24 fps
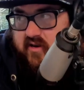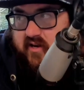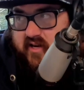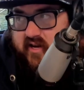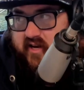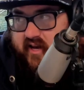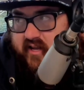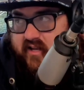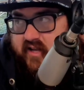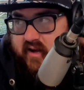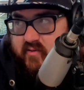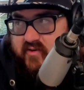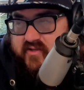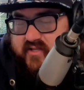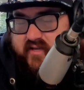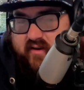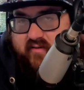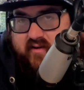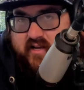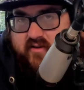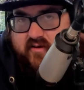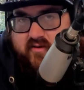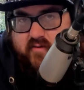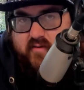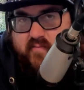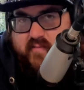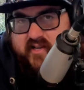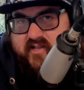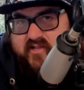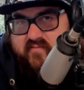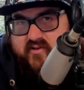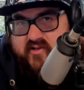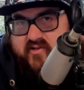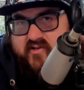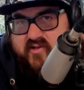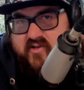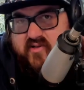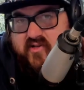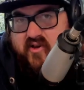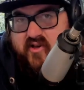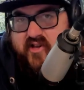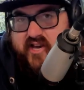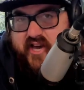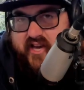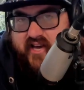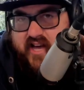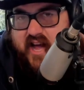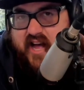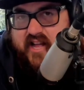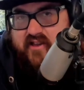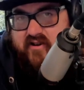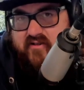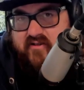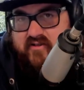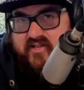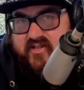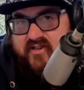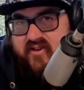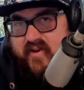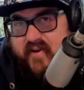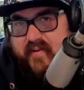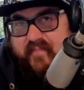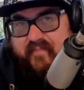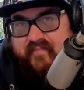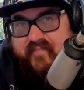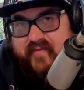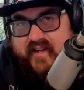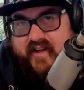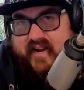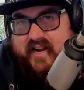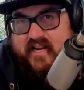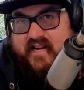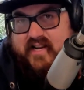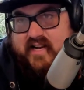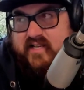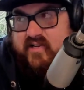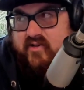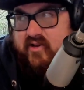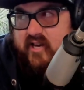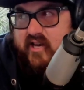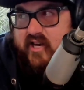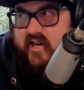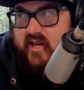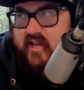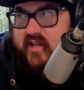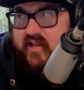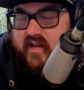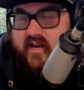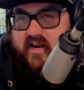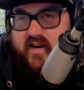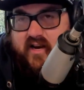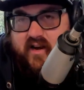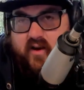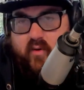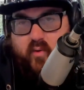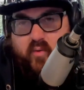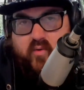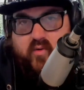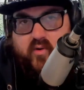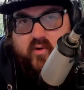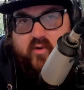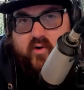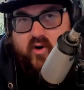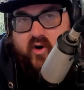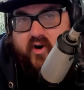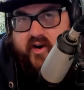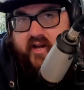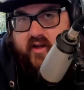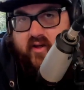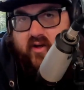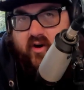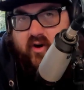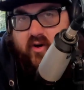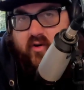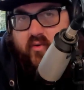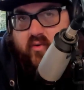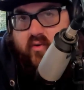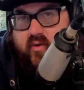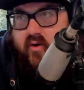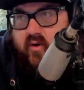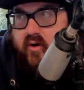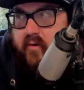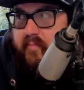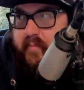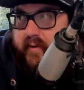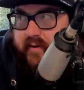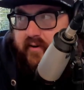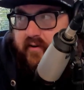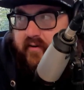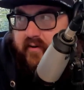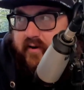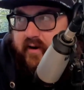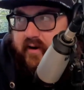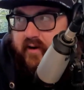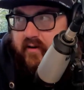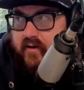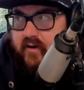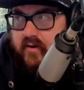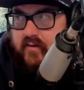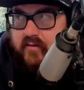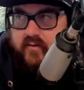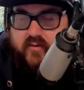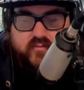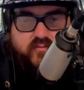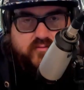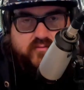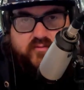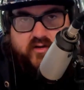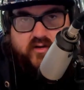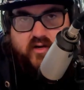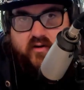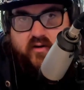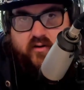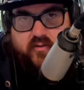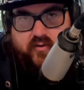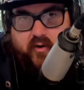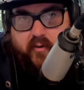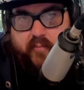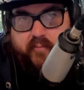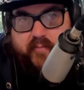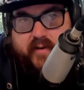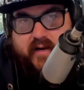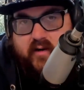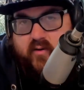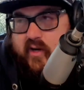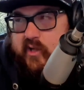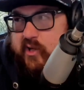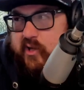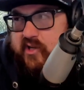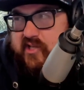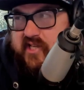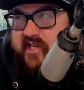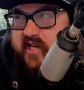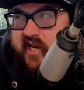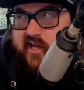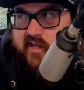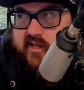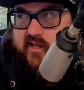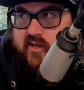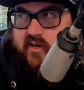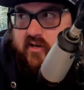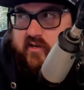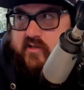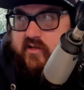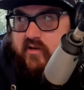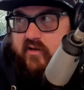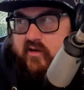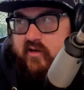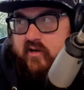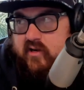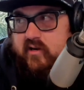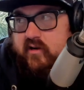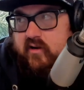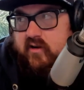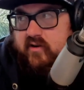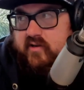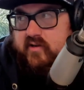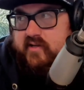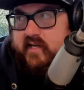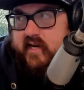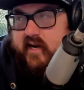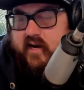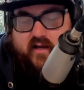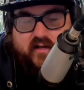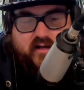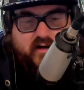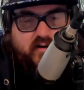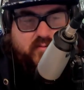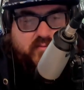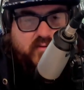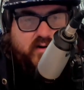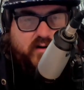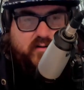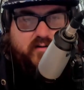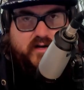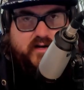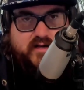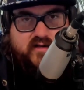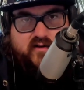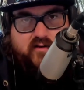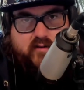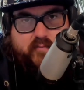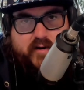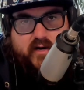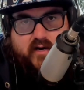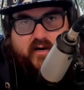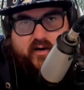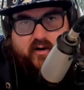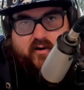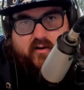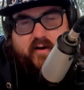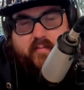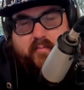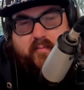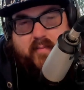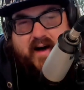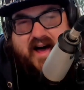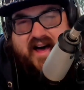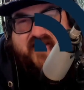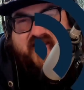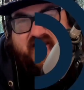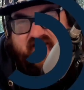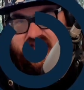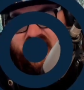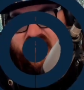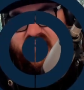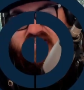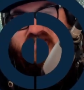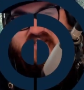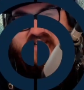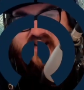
que estamos hablando de más o menos unos 10 años. Y en el caso de Intel, un Core 2 Duo, pero de los 2400. O sea, estamos hablando de micros de más de 10